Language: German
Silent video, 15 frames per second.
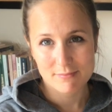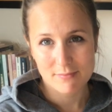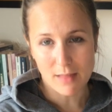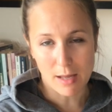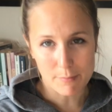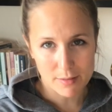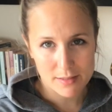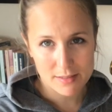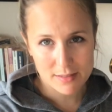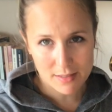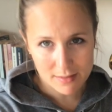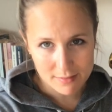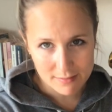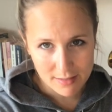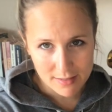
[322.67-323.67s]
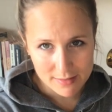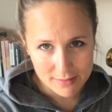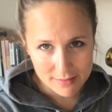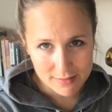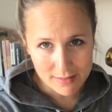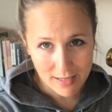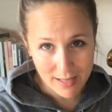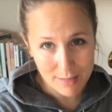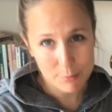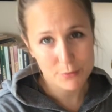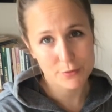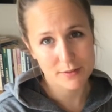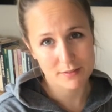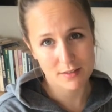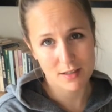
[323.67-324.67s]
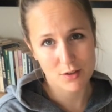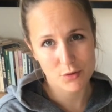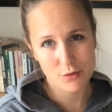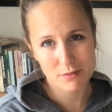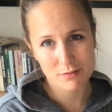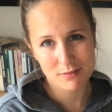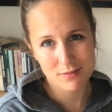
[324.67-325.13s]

aber ich kann sagen, ich habe Vertrauen